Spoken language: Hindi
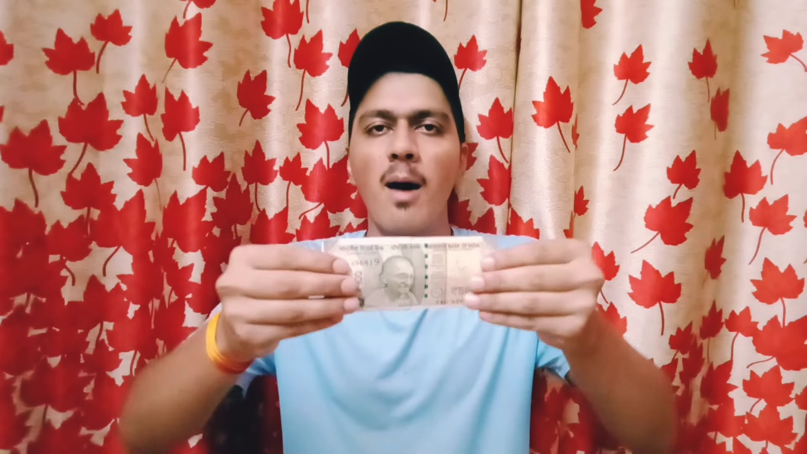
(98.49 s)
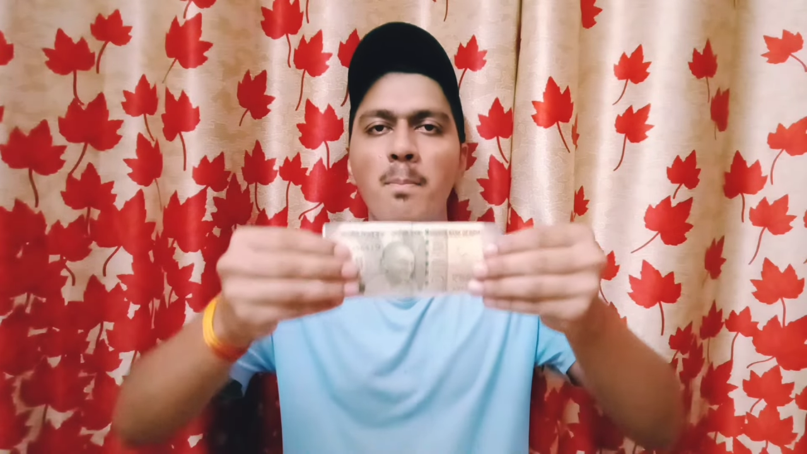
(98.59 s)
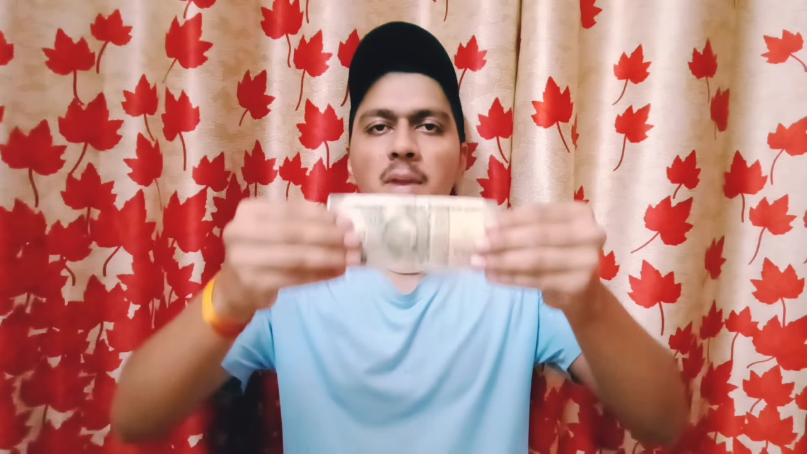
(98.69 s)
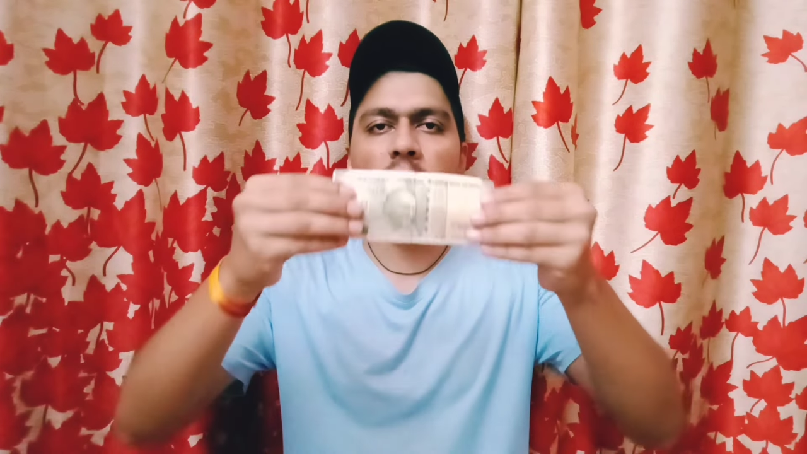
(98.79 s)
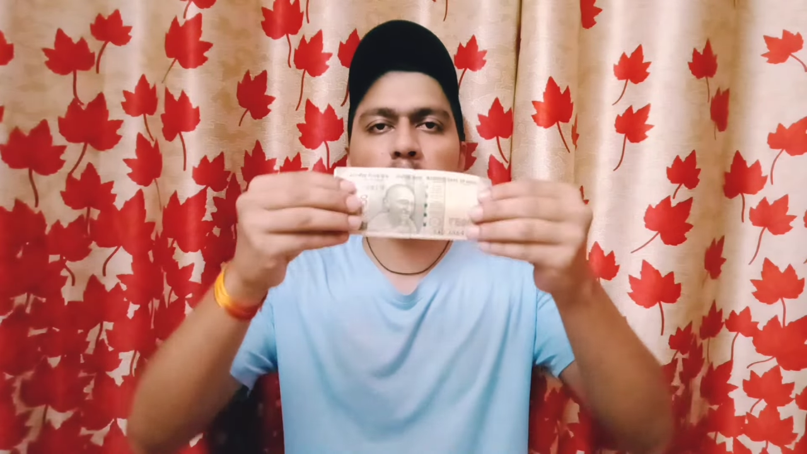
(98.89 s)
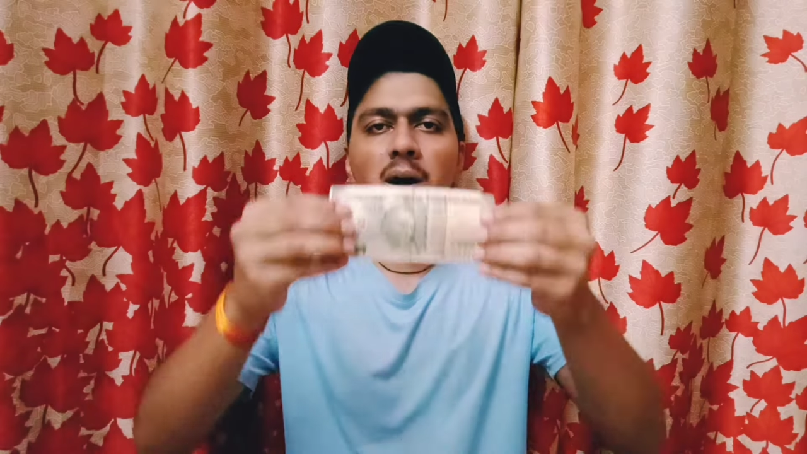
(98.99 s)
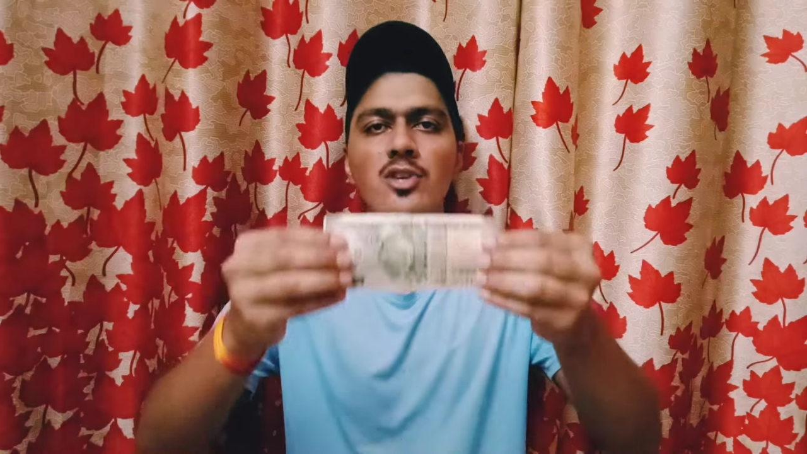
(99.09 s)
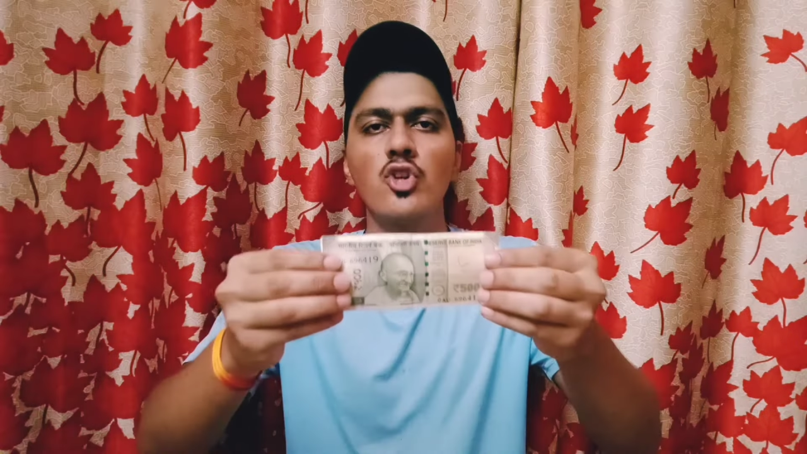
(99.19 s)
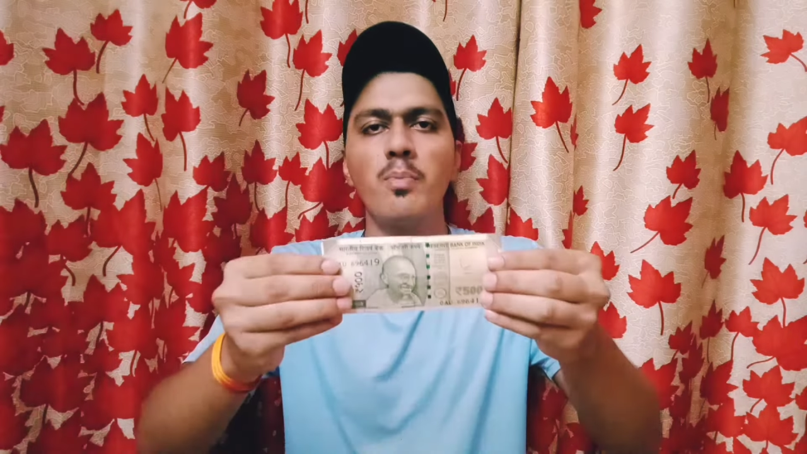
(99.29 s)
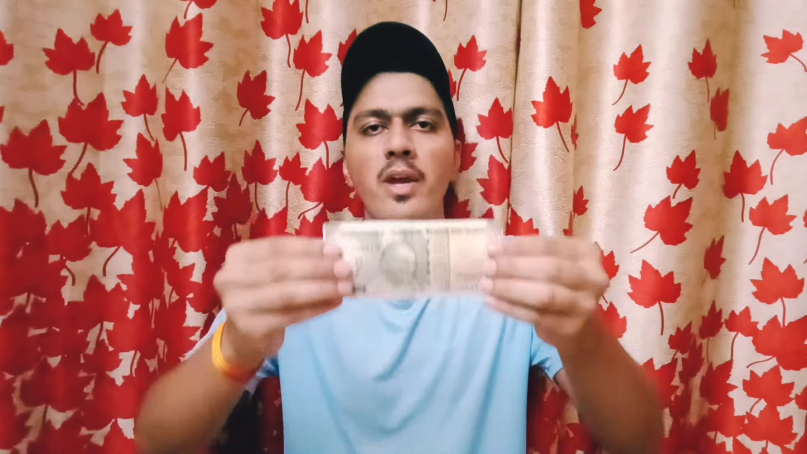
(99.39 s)
अपने एक
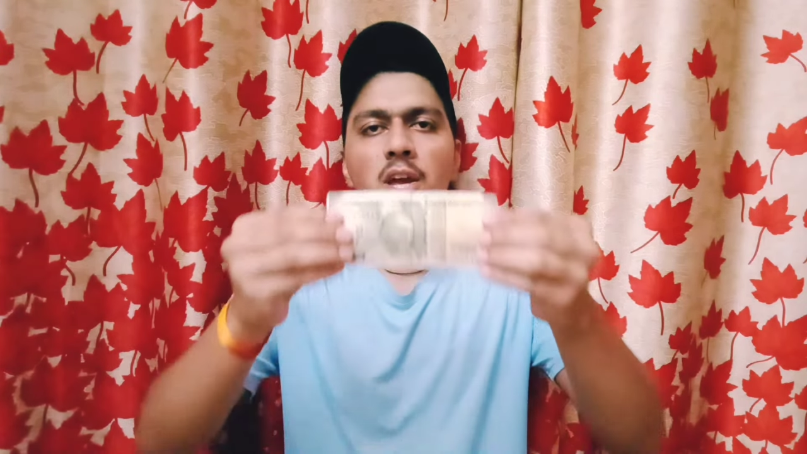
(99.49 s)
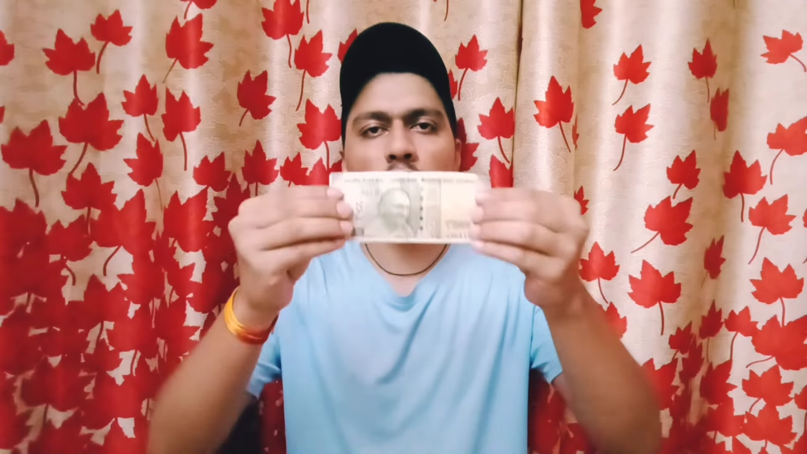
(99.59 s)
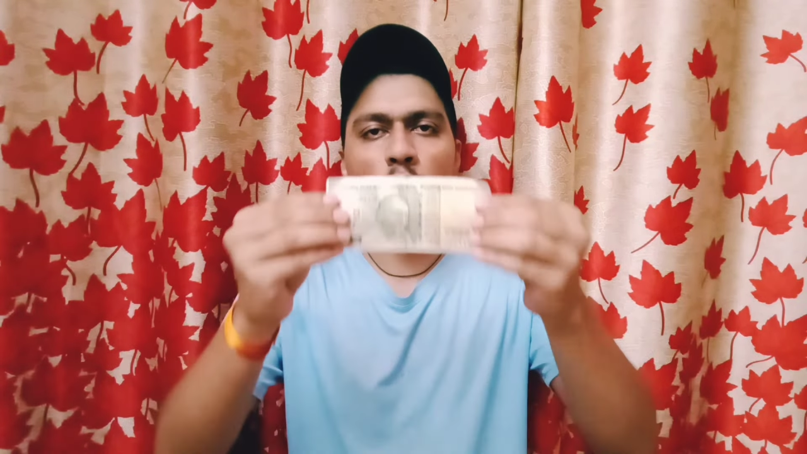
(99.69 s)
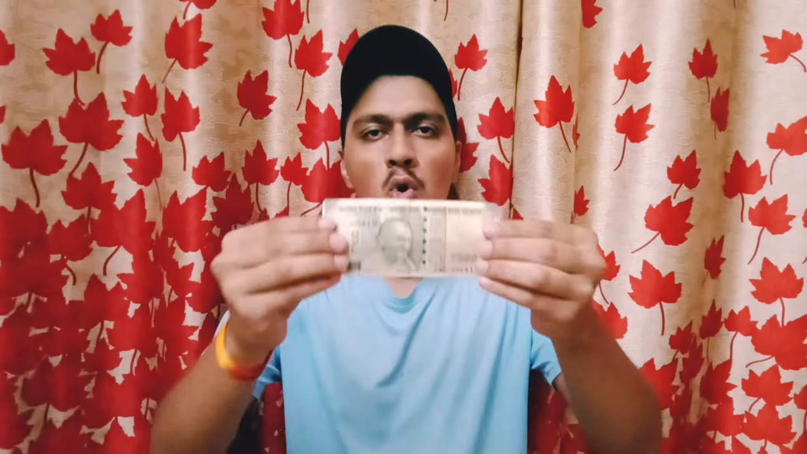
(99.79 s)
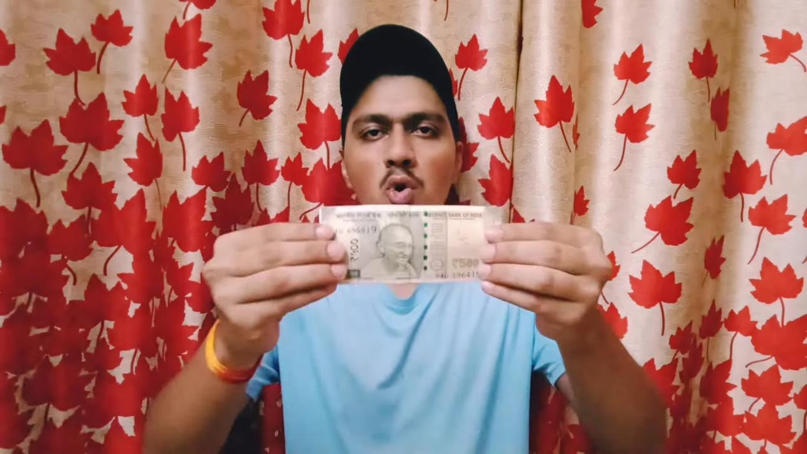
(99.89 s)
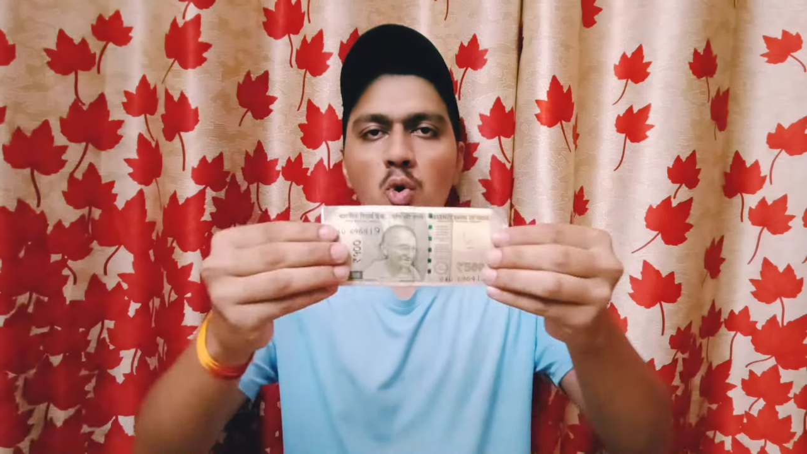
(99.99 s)
पांच सौ रुपए के नोट